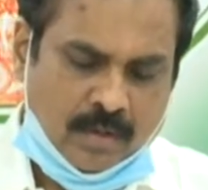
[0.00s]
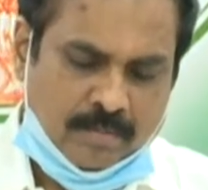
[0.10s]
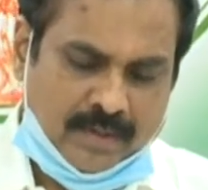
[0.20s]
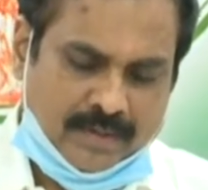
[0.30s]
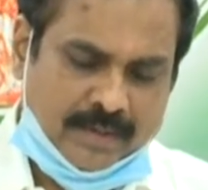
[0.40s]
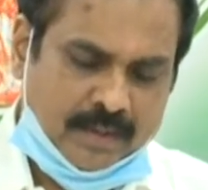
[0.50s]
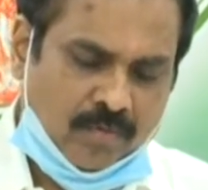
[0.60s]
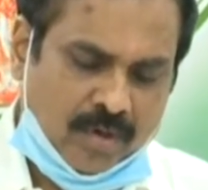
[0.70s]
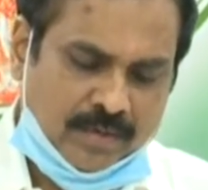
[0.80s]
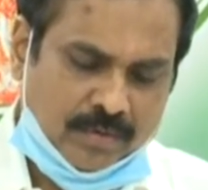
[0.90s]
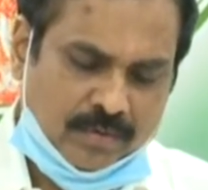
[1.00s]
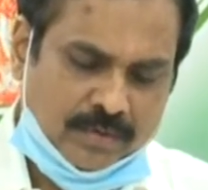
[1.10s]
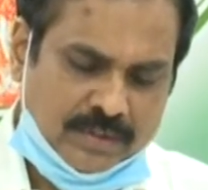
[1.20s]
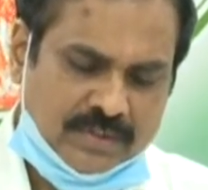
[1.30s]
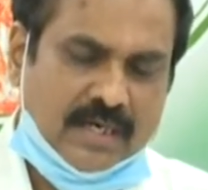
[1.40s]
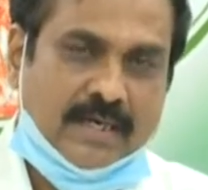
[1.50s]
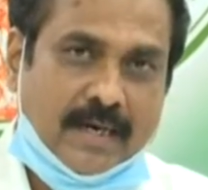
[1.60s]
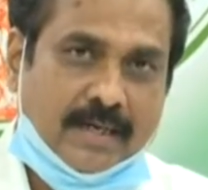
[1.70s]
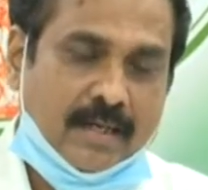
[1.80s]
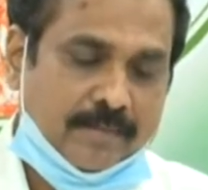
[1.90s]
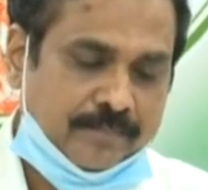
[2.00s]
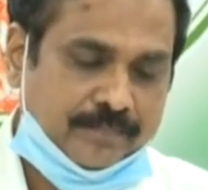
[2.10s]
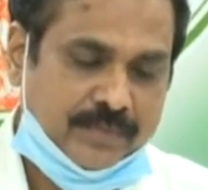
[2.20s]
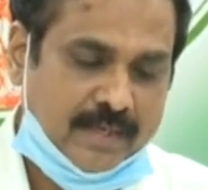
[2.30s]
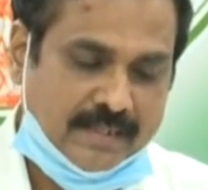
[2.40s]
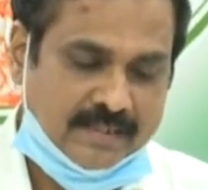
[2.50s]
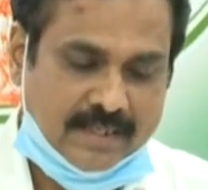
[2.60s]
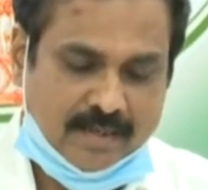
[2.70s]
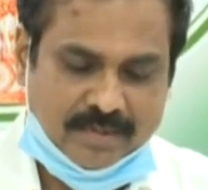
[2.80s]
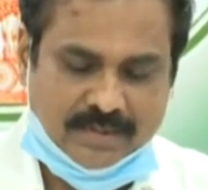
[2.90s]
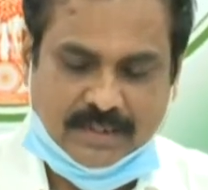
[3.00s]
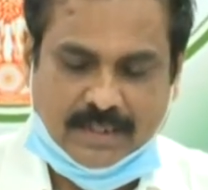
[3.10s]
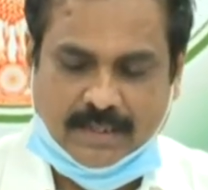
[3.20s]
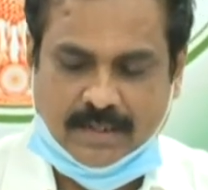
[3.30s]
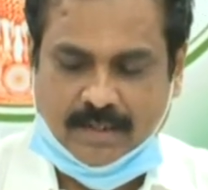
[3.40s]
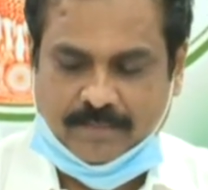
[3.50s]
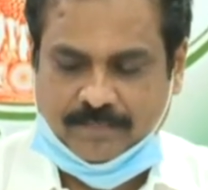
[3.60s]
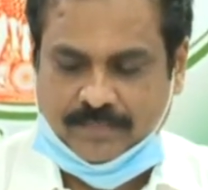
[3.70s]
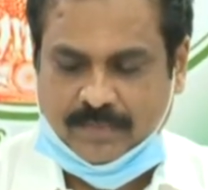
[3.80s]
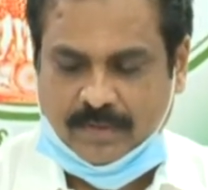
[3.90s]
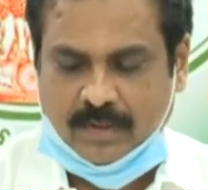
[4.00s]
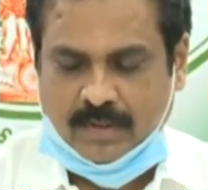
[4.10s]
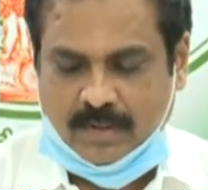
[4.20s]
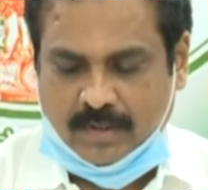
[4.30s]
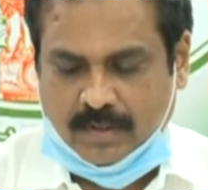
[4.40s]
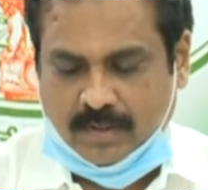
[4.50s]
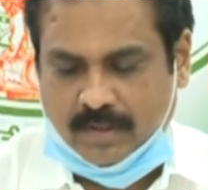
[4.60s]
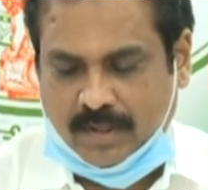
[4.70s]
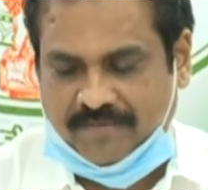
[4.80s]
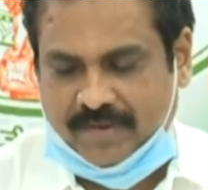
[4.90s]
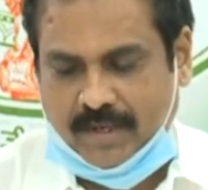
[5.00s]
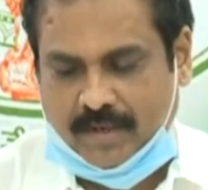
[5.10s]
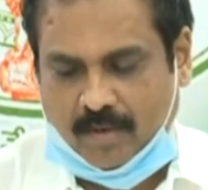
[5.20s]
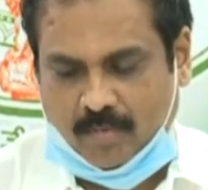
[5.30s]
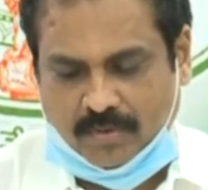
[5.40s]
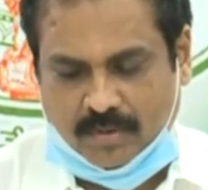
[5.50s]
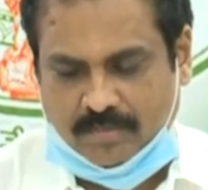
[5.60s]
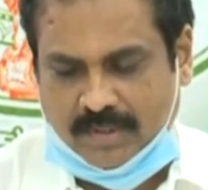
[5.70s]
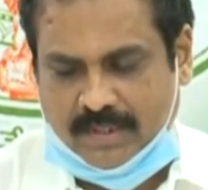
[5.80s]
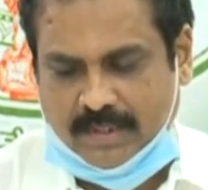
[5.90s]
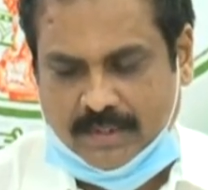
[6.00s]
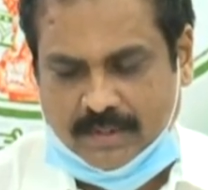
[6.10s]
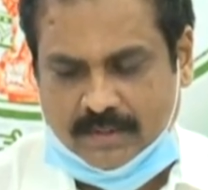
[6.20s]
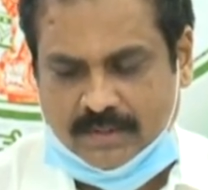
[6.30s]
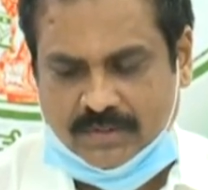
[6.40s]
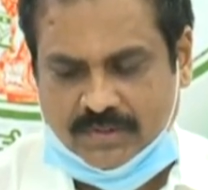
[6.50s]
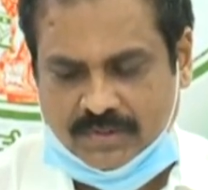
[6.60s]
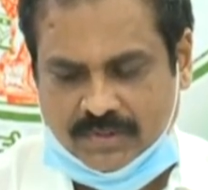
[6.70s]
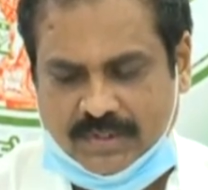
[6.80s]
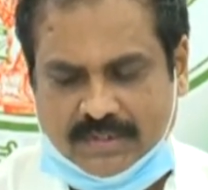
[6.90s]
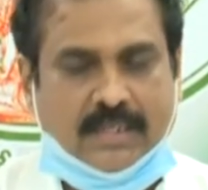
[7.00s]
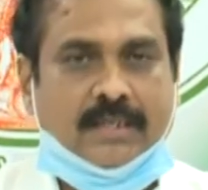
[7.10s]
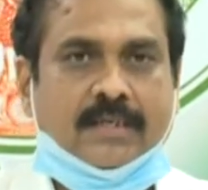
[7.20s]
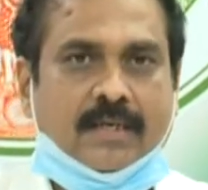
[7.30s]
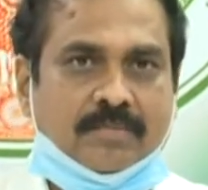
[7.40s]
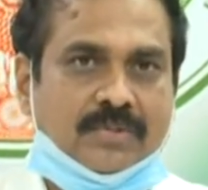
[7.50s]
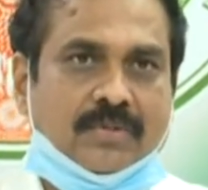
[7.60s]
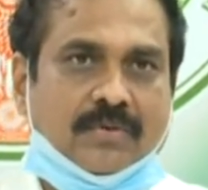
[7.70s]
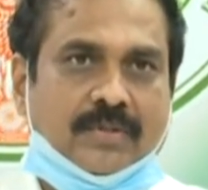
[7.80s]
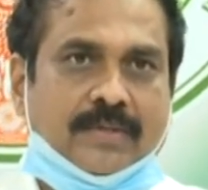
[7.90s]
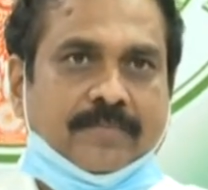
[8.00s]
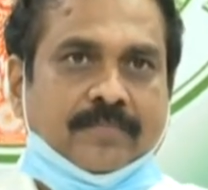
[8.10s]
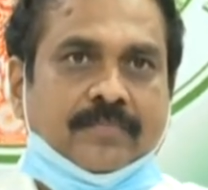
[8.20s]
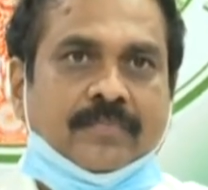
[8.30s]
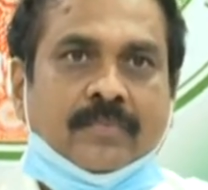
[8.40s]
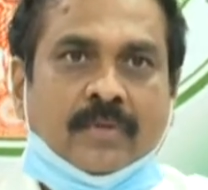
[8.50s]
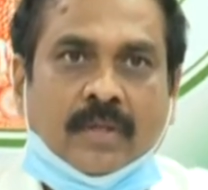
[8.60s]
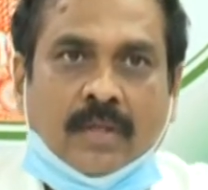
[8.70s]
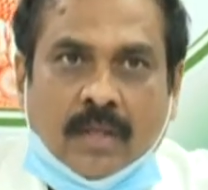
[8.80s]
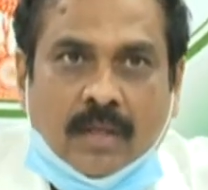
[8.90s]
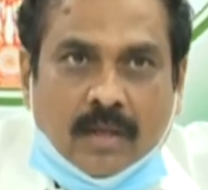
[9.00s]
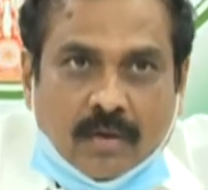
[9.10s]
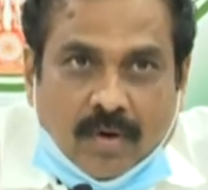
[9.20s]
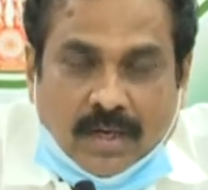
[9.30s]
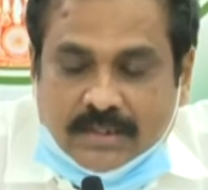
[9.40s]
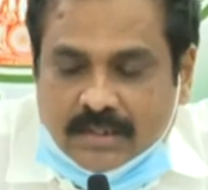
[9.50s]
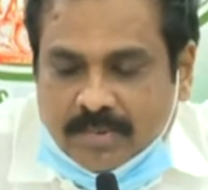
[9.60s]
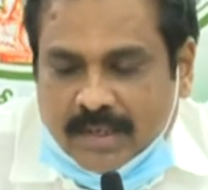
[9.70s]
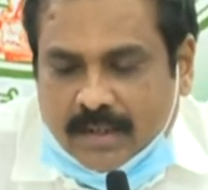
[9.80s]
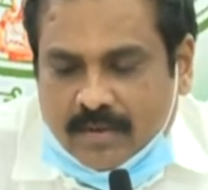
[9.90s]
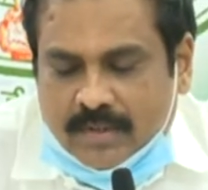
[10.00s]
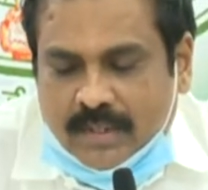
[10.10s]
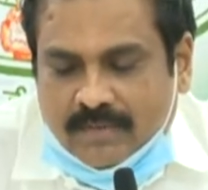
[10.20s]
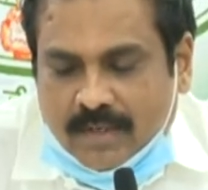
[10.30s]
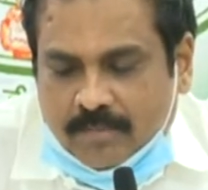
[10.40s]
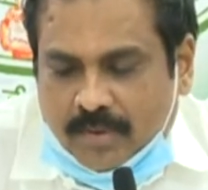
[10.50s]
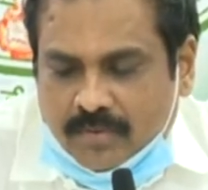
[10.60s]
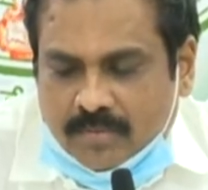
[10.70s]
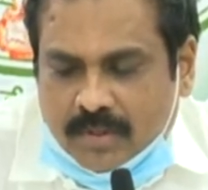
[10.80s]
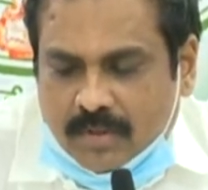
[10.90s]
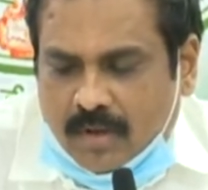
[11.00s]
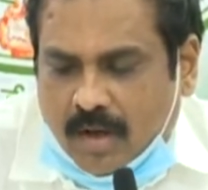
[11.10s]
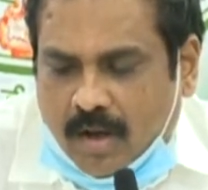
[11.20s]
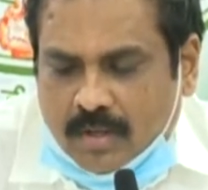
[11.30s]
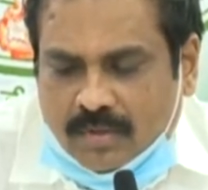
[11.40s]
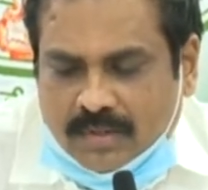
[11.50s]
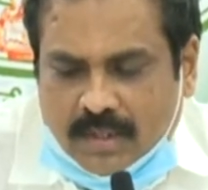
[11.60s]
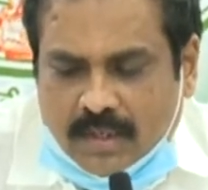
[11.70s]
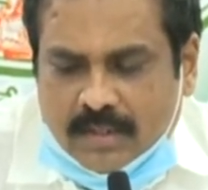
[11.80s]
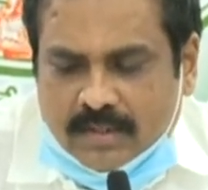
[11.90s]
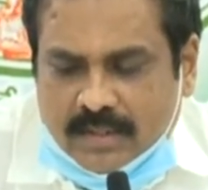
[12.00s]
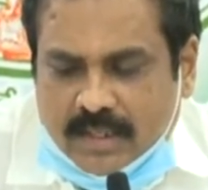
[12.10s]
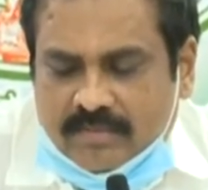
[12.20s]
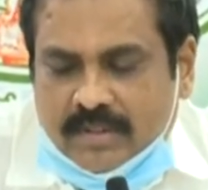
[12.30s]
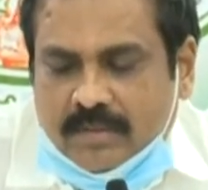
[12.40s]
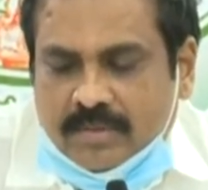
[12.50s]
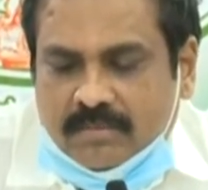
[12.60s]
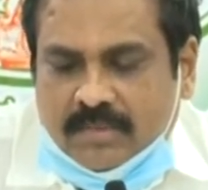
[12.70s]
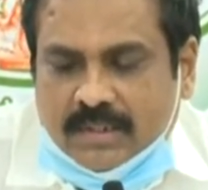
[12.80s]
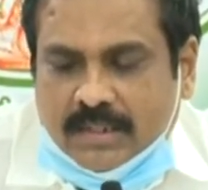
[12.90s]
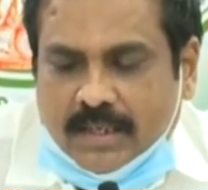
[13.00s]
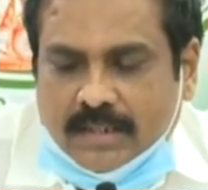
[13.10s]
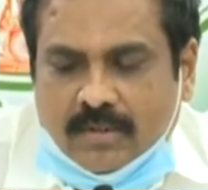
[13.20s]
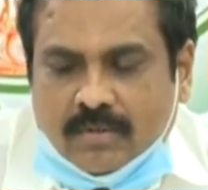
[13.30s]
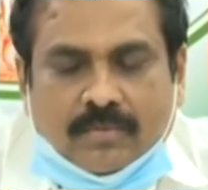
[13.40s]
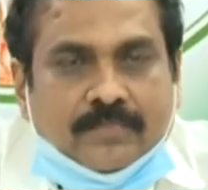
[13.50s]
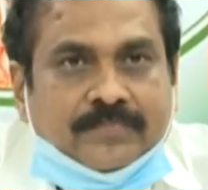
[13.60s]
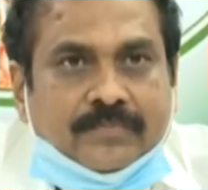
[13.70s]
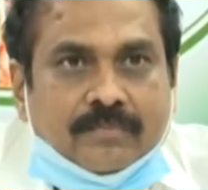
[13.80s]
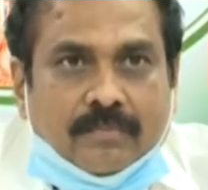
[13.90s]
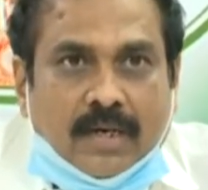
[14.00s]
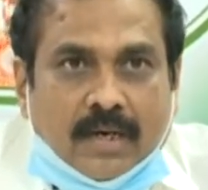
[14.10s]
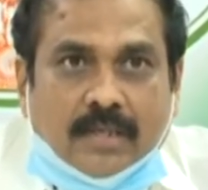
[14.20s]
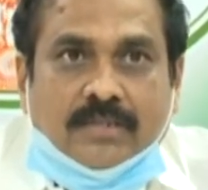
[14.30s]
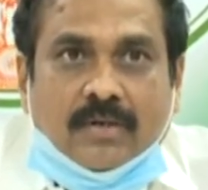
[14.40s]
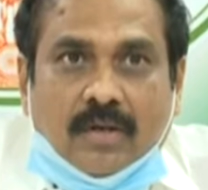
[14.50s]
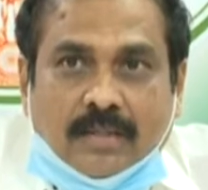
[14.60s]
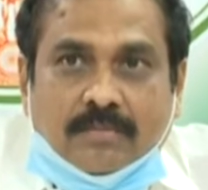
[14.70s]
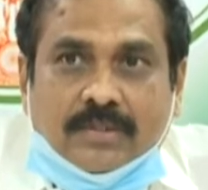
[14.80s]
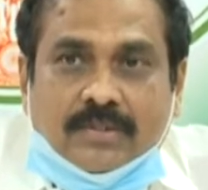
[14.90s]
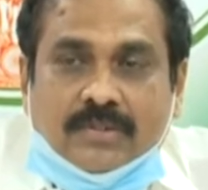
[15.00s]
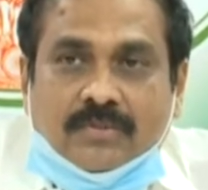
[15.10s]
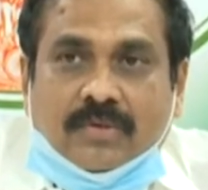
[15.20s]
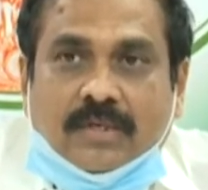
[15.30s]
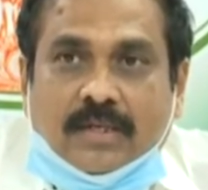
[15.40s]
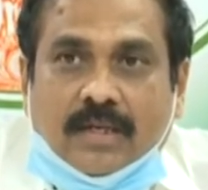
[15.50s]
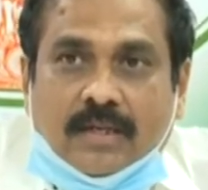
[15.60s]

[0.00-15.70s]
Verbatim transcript: ప్రధానంగా వారు ఇచ్చిన డేటా ఎన్సీఆర్బి ఇచ్చిన డేటా ఎఫ్ఐఆర్ నమోదులను బట్టి చేసినట్టు కనిపిస్తూ ఉంది వాళ్ళు ఇచ్చిన ప్రకారం రెండు వేల పంతొమ్మిదిలో ఆరు వందల ఇరవై ఎనిమిది మంది రైతులు మన రాష్ట్రంలో ఆత్మహత్య చేసుకున్నట్టుగా